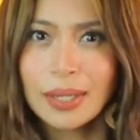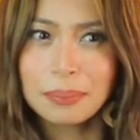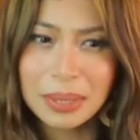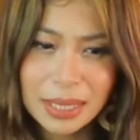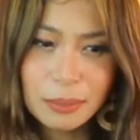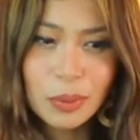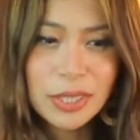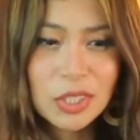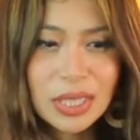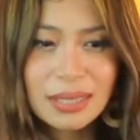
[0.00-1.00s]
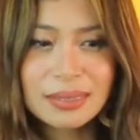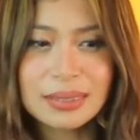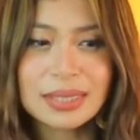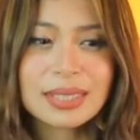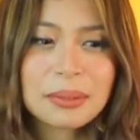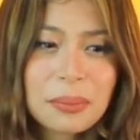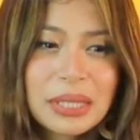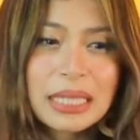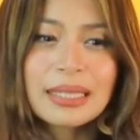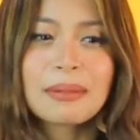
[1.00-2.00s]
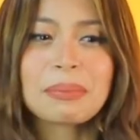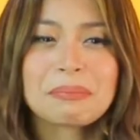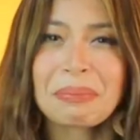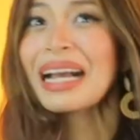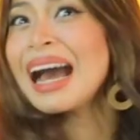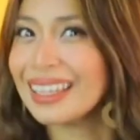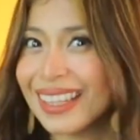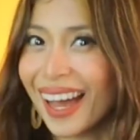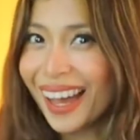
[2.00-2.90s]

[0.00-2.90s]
Bigyan mo rin siya ng something na pampagana.